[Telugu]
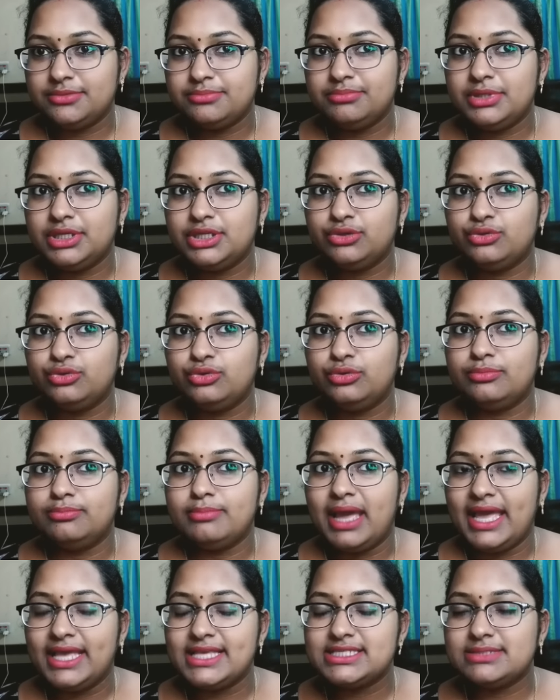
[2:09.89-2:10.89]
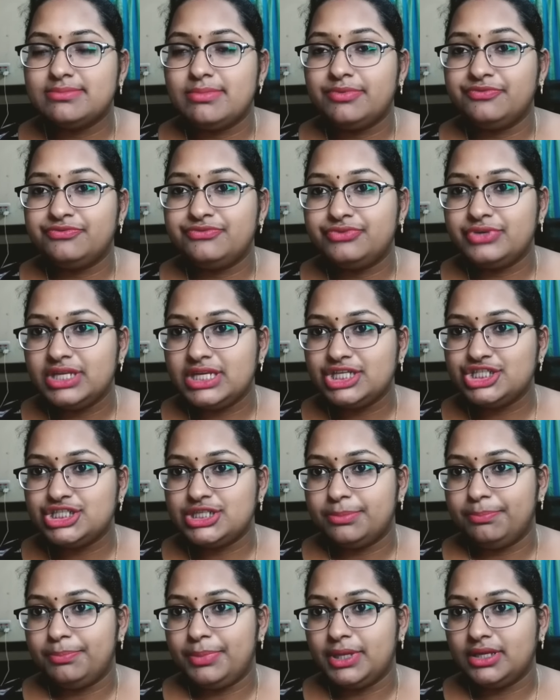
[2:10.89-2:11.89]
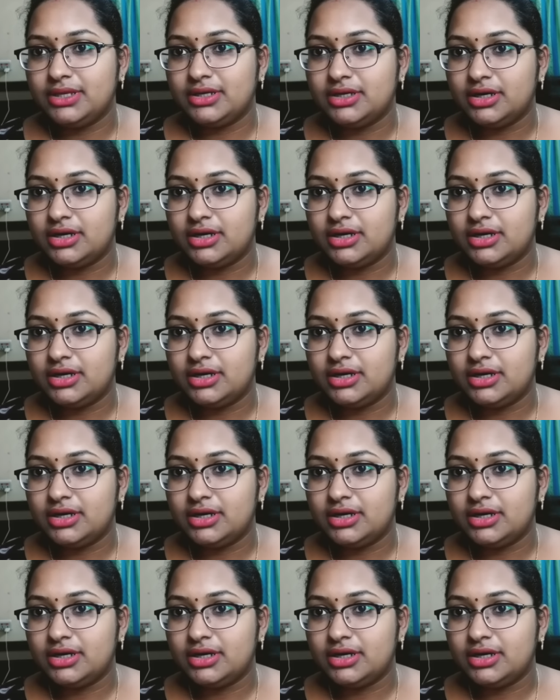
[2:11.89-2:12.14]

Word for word: మీరు మ్యాక్సిమం ఫ్రీ షిప్పింగ్